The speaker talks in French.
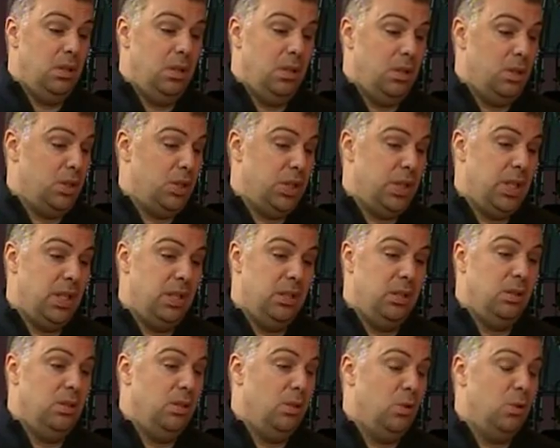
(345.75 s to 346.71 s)
euh, je tiens à
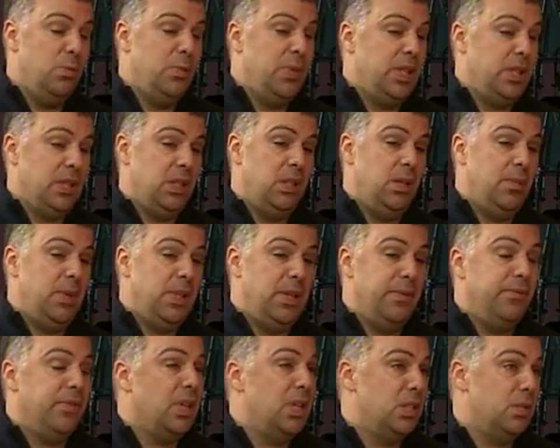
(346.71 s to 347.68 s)
dire un gros merci à
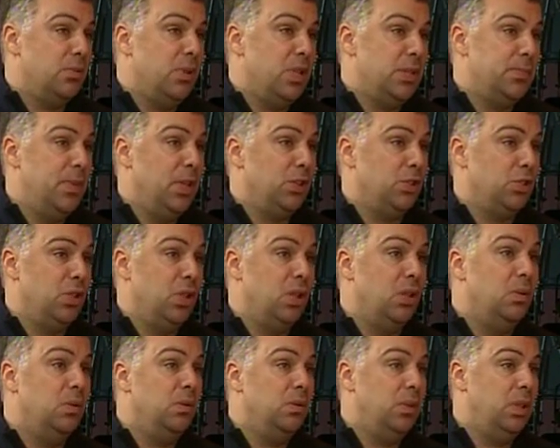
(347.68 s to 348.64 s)
Mme Françoise
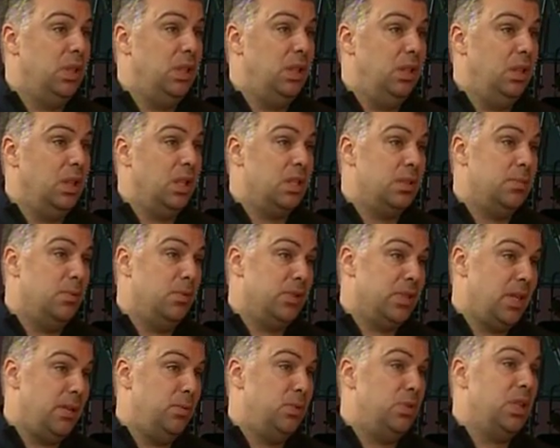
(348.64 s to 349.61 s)
Bergeron qui est
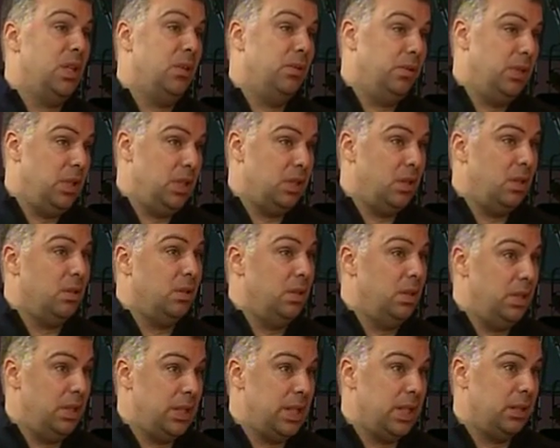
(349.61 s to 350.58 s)
responsable du Salon des
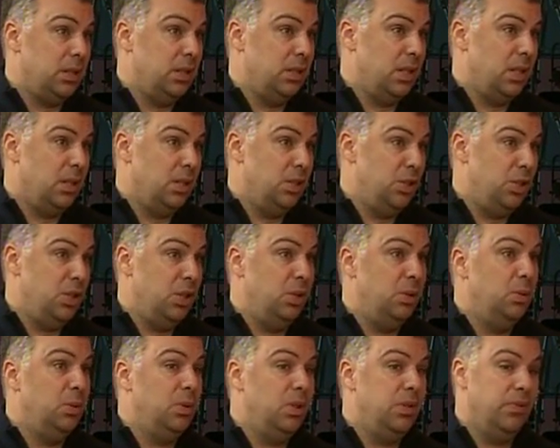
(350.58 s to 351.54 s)
arts et des artisans
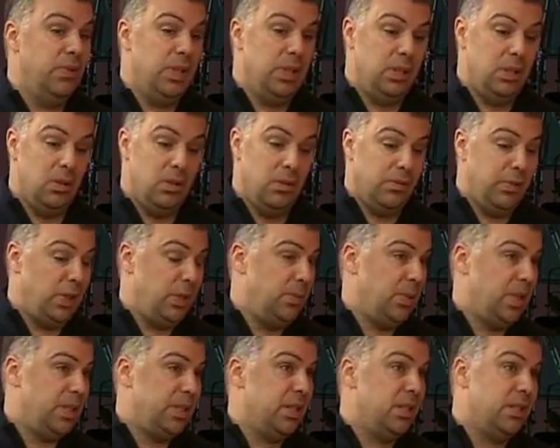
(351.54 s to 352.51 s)
régionaux qui va être, on va
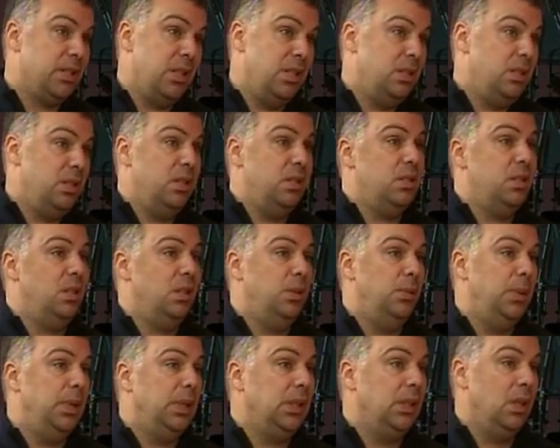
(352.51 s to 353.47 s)
être présent 5, 6,
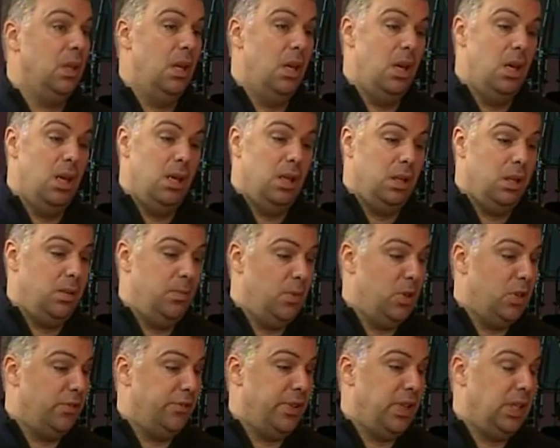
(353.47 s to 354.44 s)
7, 8 qui
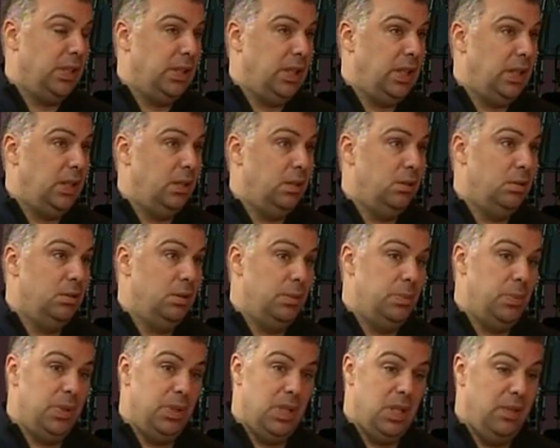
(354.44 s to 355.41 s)
m'a offert d'être là
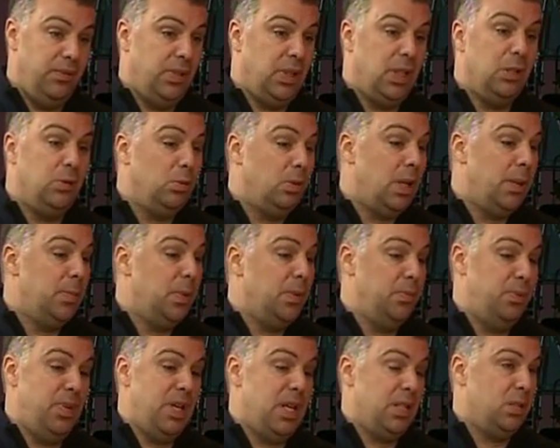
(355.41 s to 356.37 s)
et puis d'inviter toute la
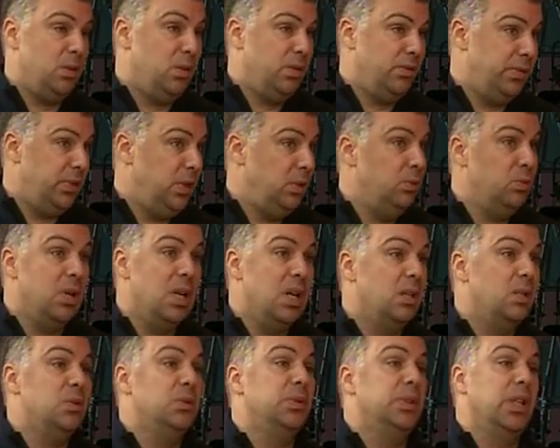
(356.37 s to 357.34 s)
population à venir nous
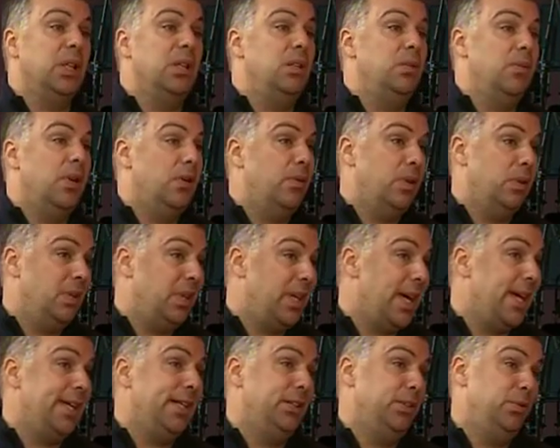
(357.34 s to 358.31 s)
rencontrer. Il va y avoir
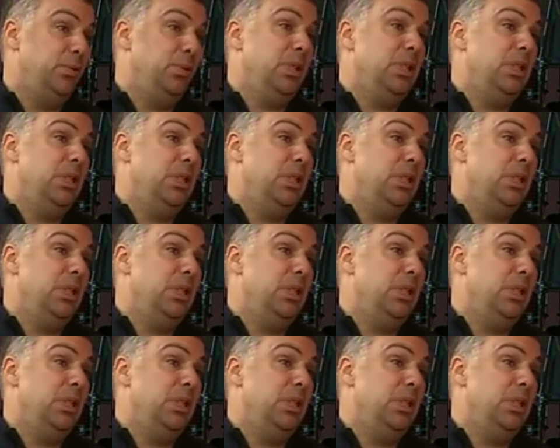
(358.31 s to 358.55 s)
42